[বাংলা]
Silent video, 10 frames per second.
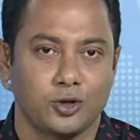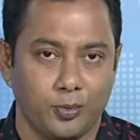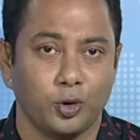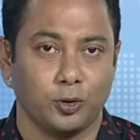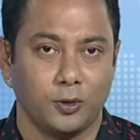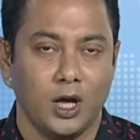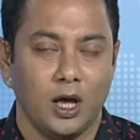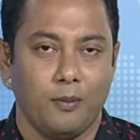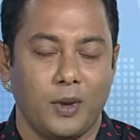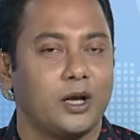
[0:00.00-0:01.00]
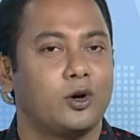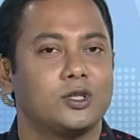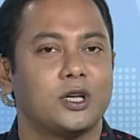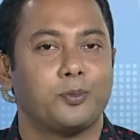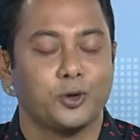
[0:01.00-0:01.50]
সফল
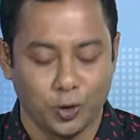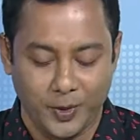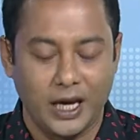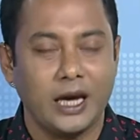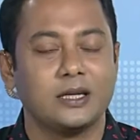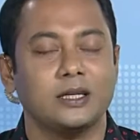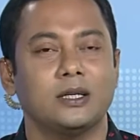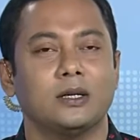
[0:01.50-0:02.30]
মানিকগঞ্জে প্রথমে এটি